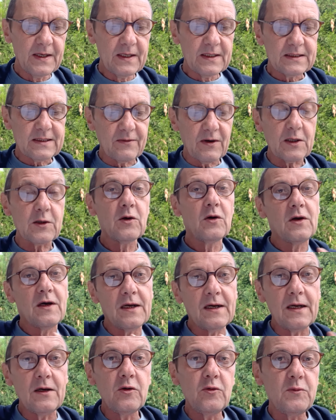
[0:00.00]
Savoir que
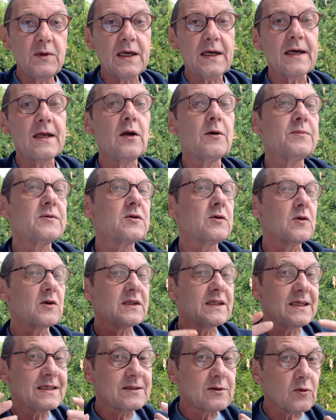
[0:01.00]
la lumière et
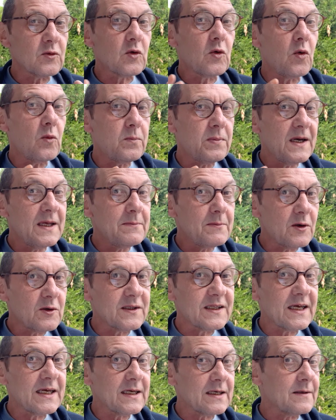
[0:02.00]
l'obscurité sont
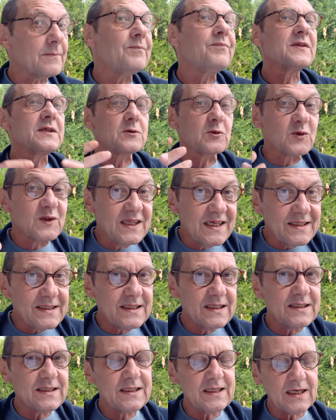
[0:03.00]
complémentaires, sont
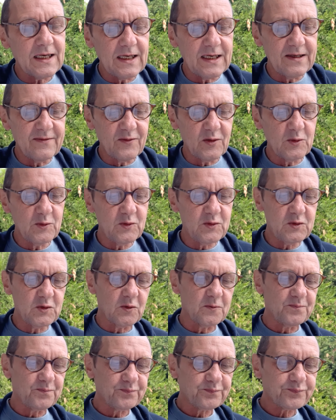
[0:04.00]
nécessaires à
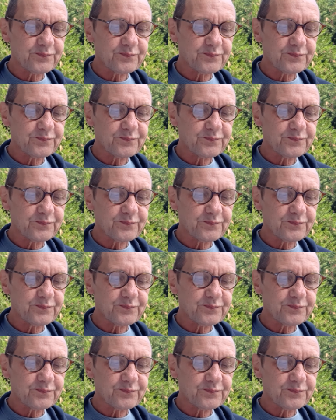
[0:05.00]
l'évolution.